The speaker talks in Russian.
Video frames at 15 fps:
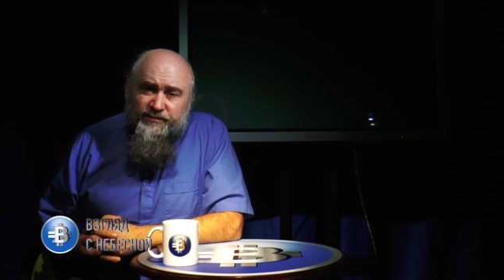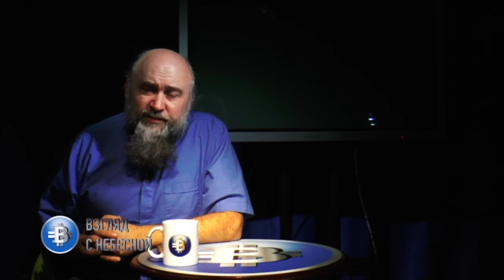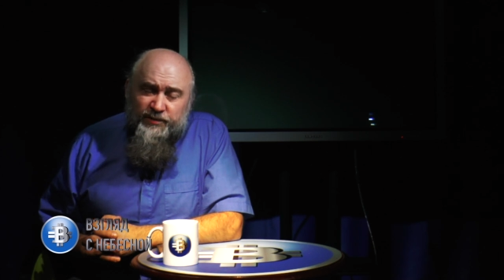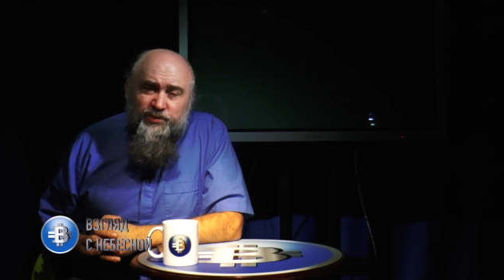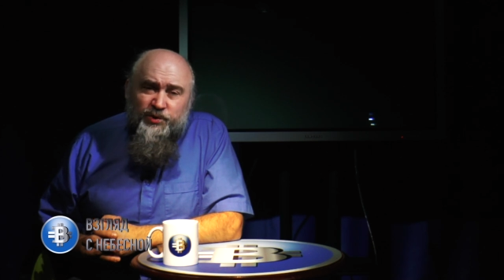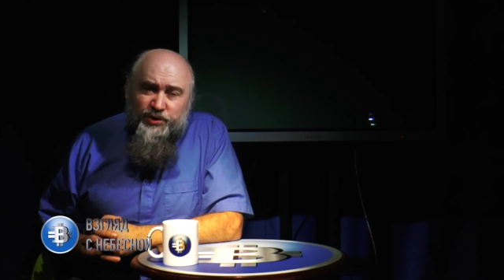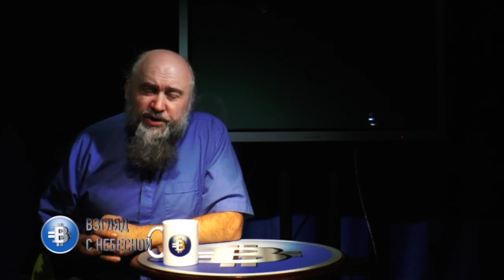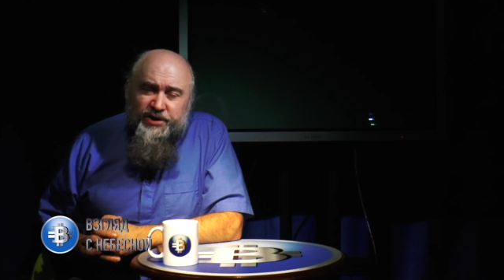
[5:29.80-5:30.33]
Мы
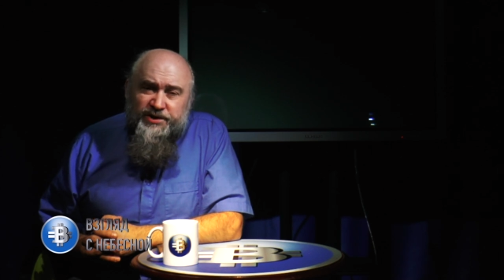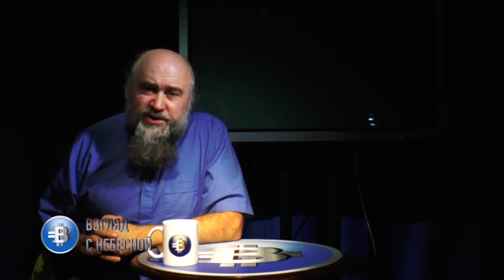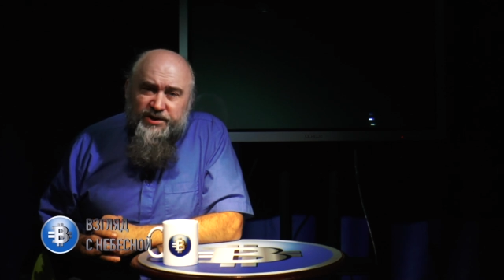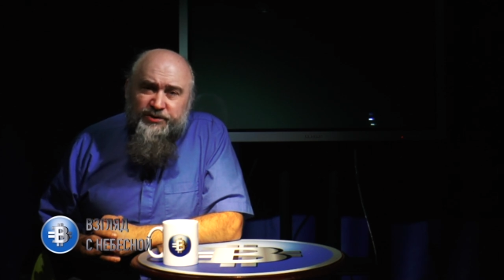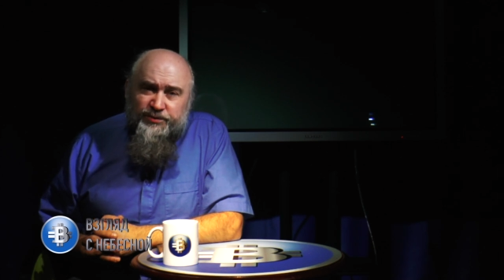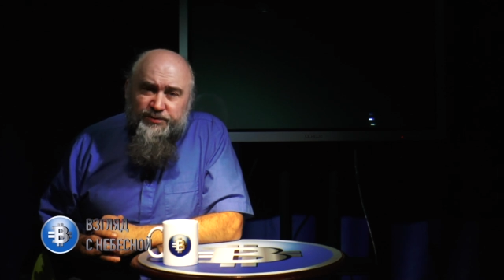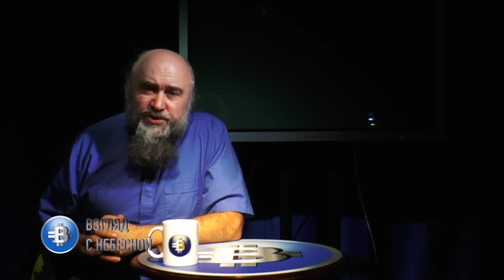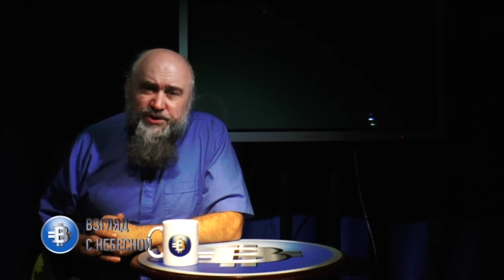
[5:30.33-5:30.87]
многие
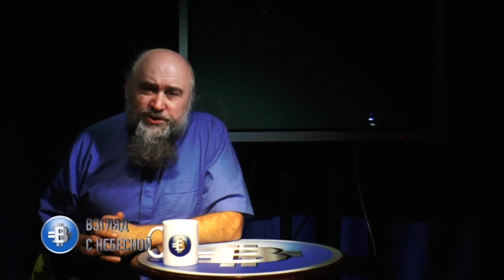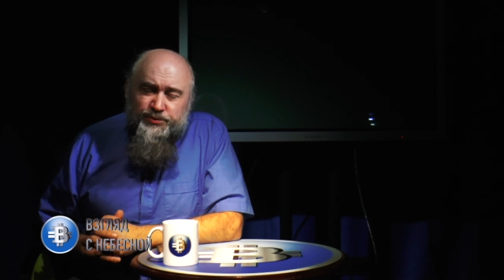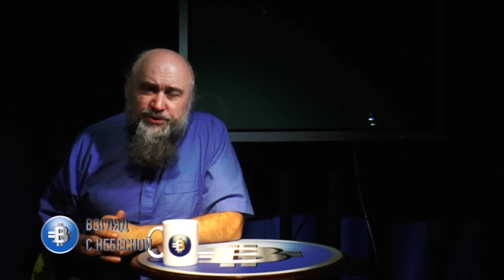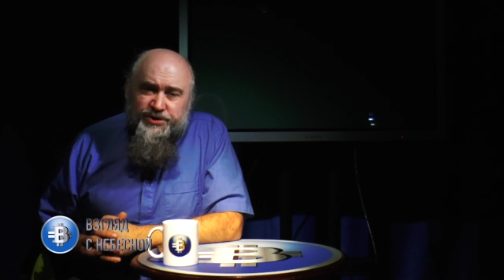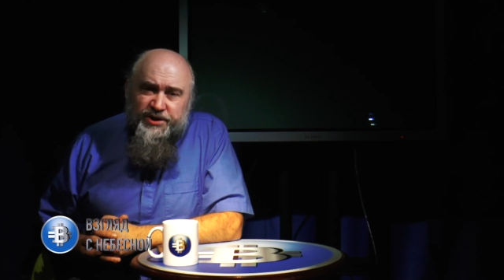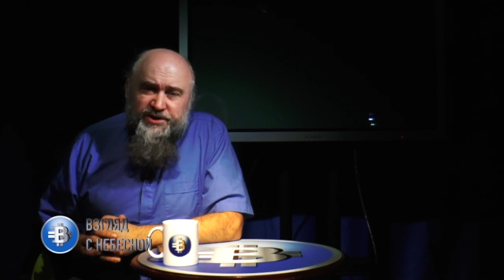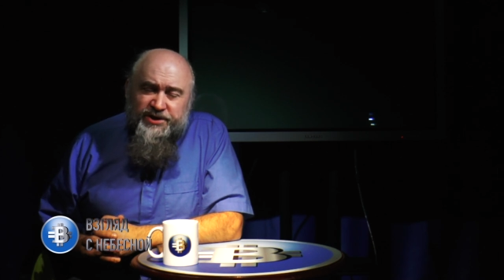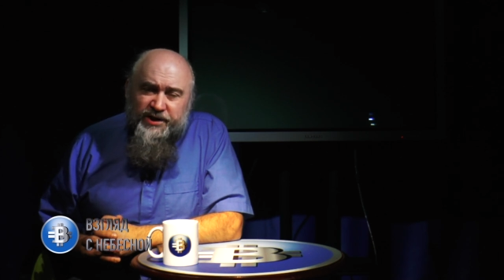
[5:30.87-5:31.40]
становимся
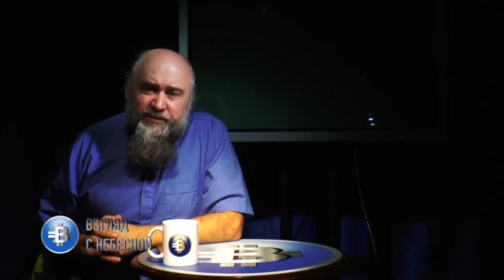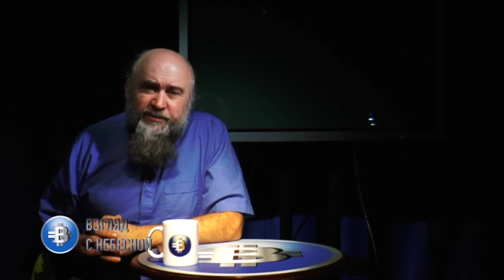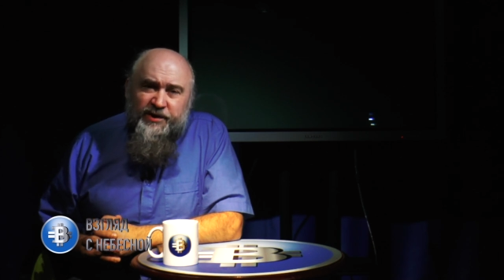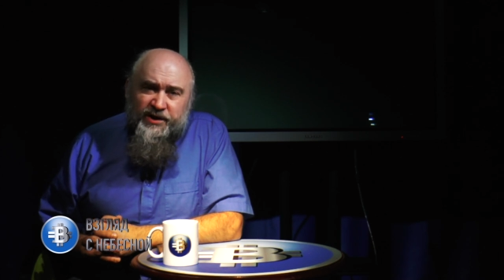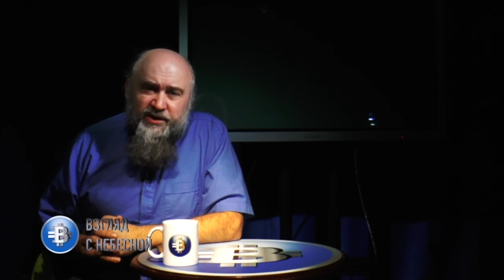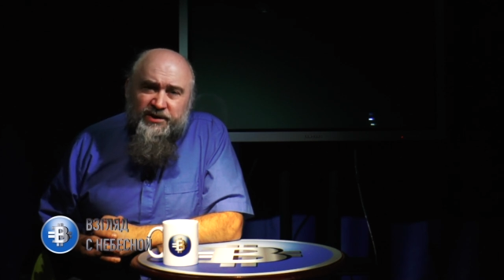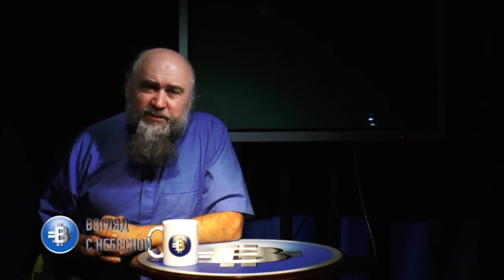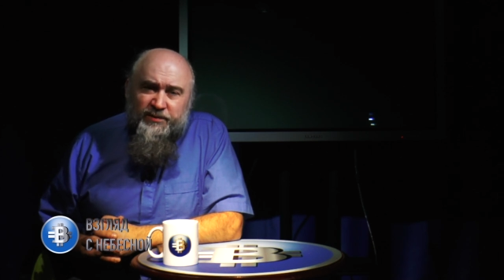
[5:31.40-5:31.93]
соучастниками,
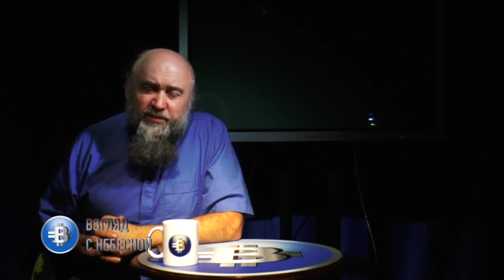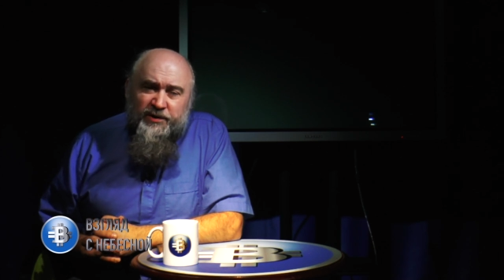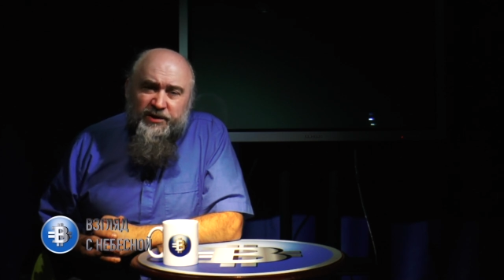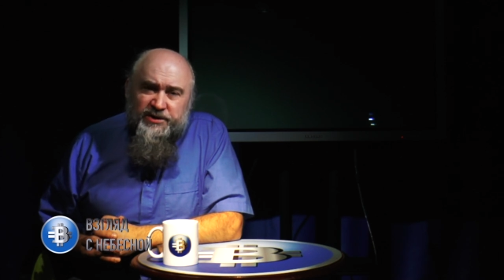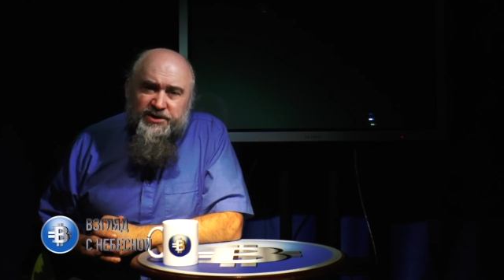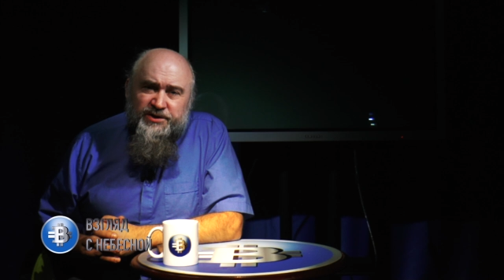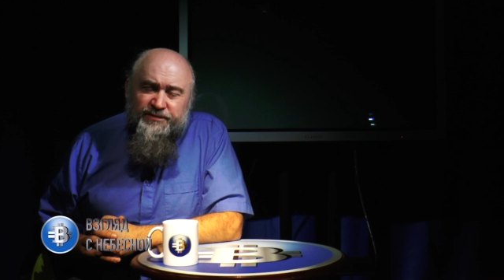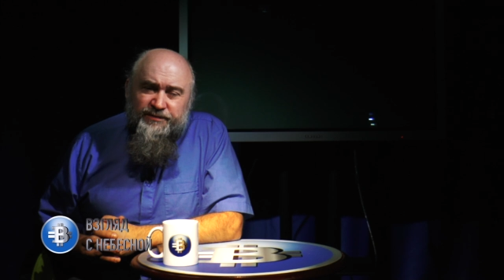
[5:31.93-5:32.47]
когда мы
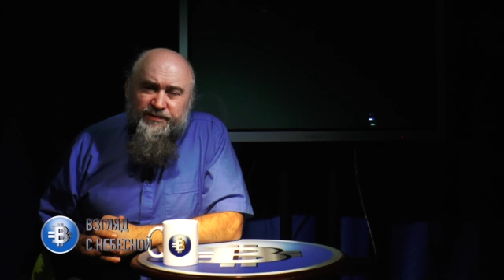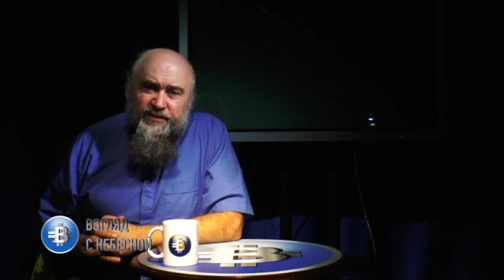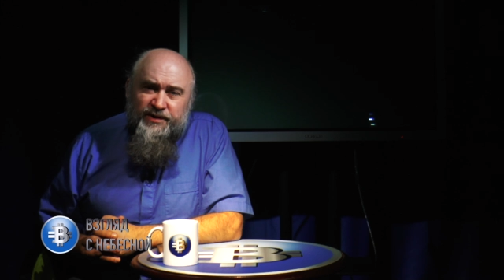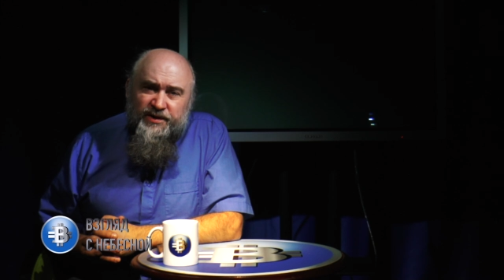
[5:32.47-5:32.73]
молчим.